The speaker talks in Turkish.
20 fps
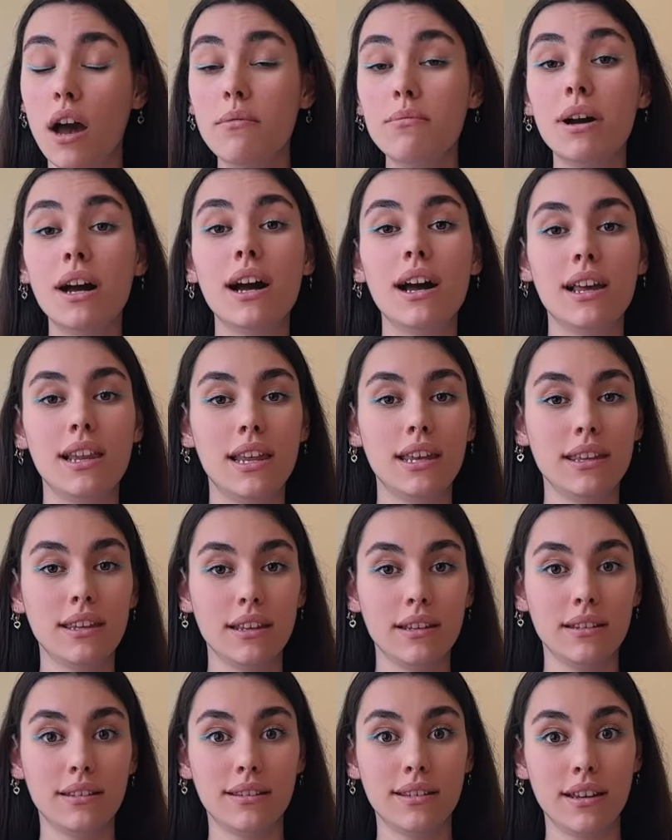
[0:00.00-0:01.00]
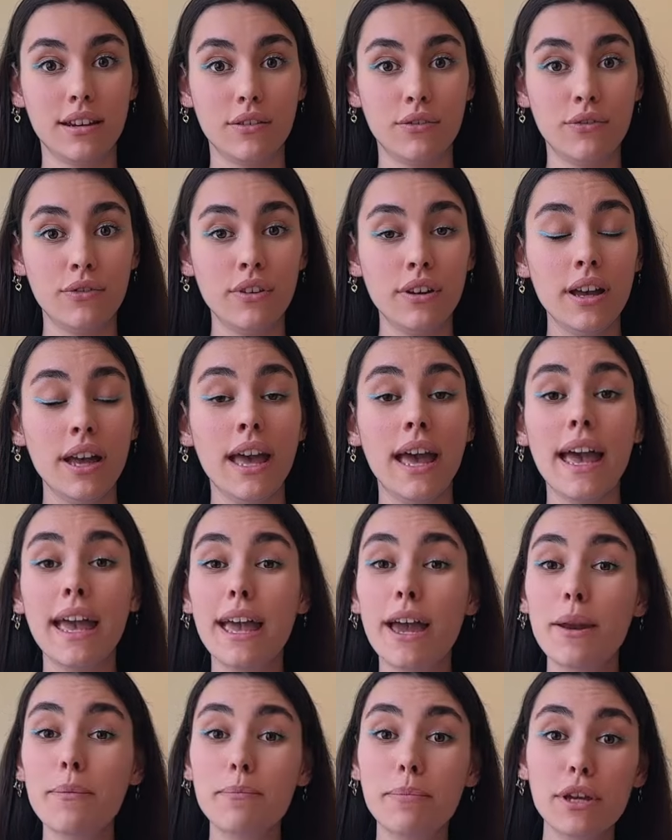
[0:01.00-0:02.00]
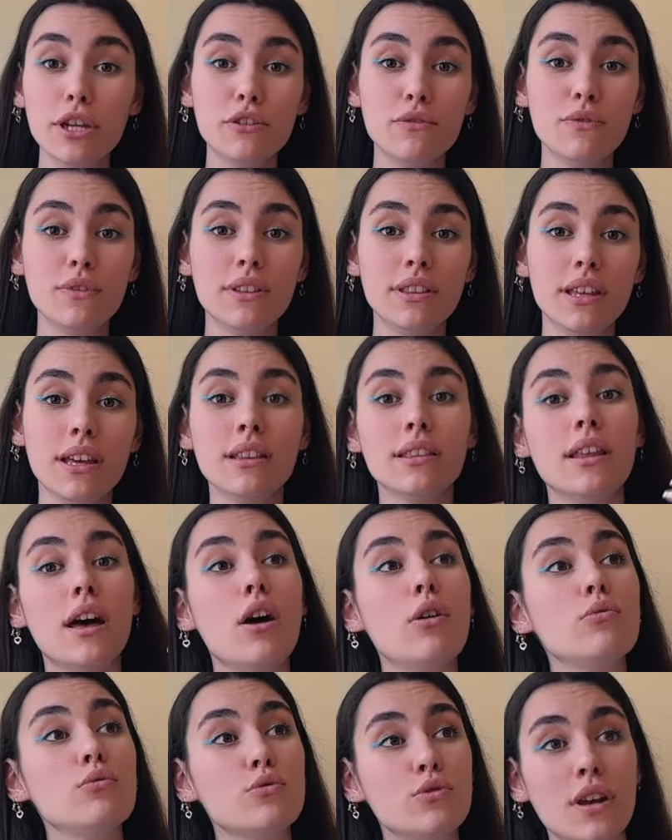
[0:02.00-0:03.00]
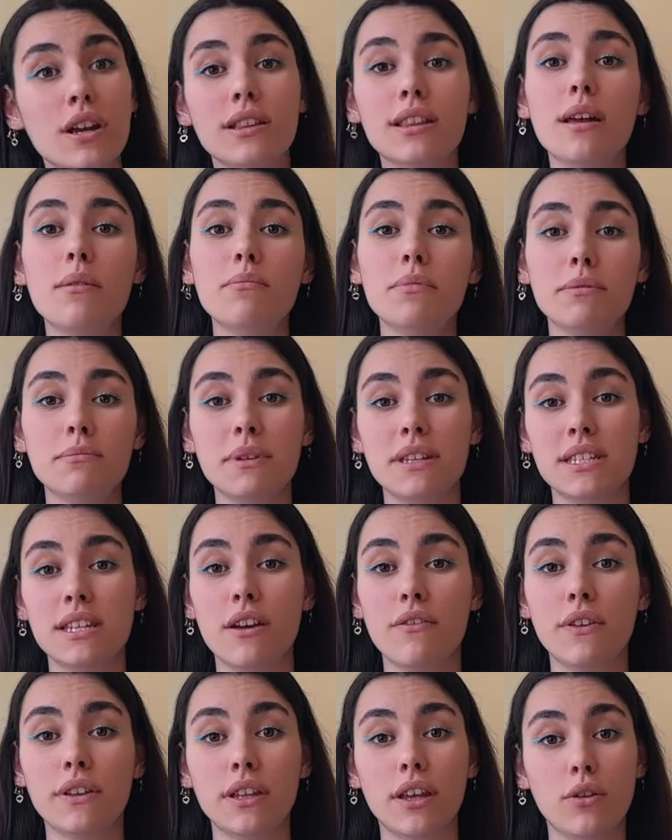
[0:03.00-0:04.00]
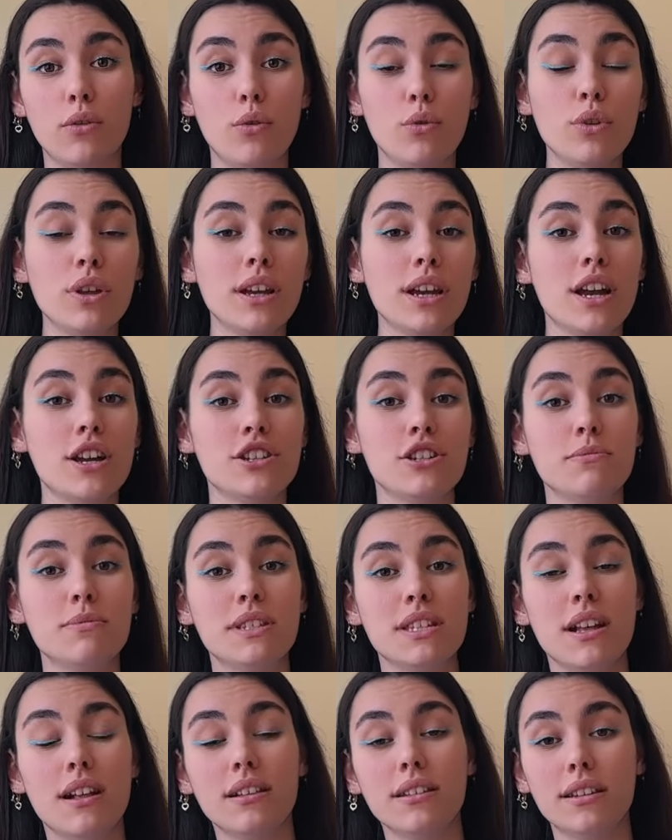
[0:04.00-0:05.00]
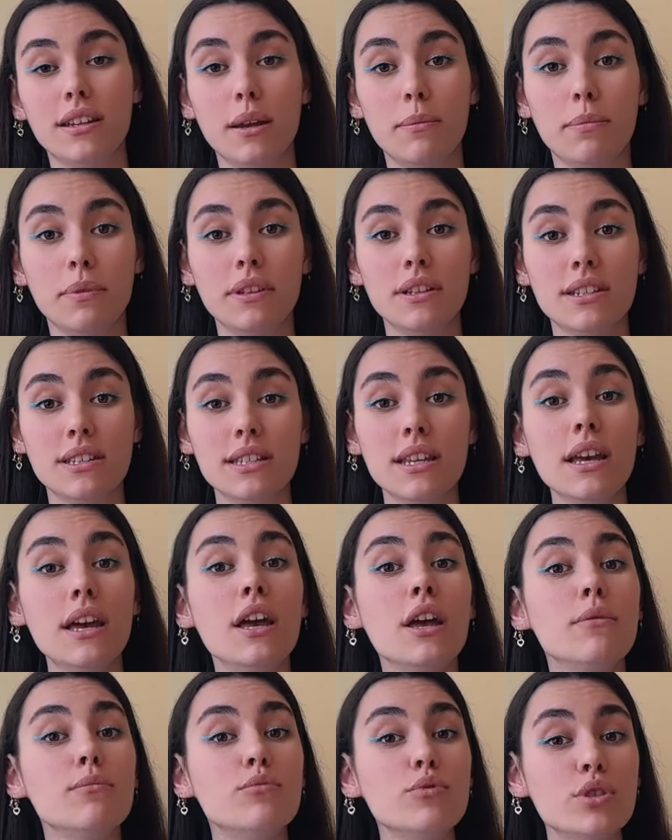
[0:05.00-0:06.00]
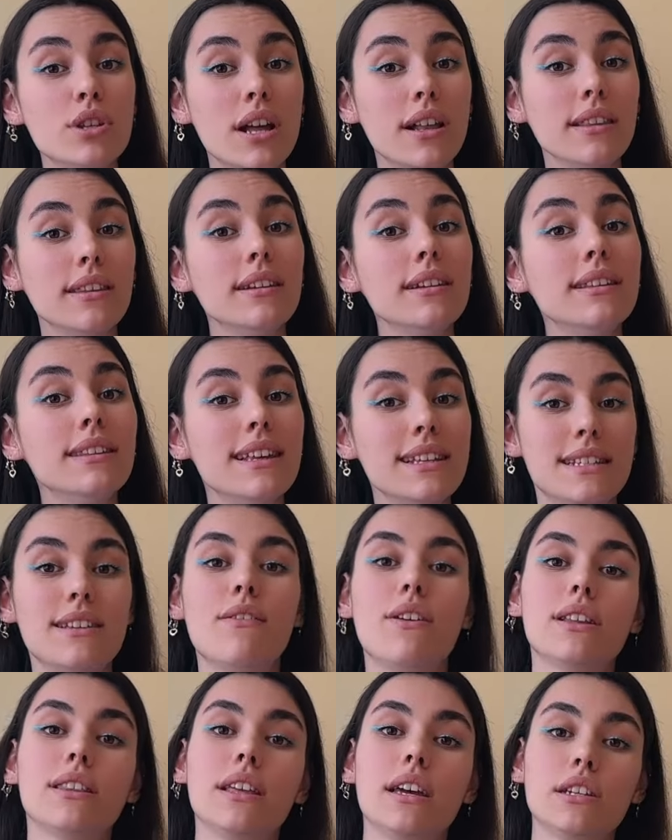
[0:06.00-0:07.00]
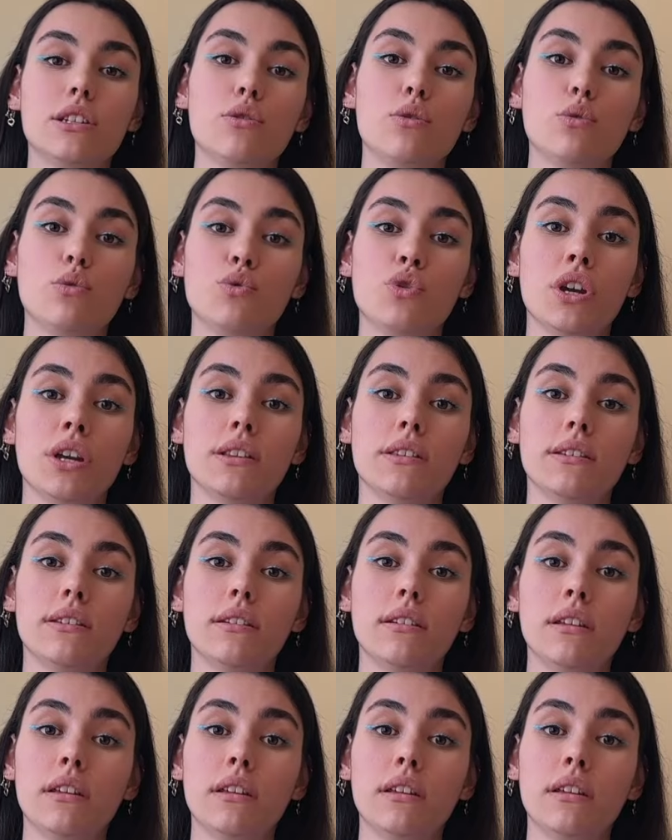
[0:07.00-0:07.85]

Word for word: Ama alengeli tarafı eğer 5 feet'ten daha uzaktan bir mesafeden ona karşı bir saldırı yapılırsa bu saldırı dezavantajlı olacaktır.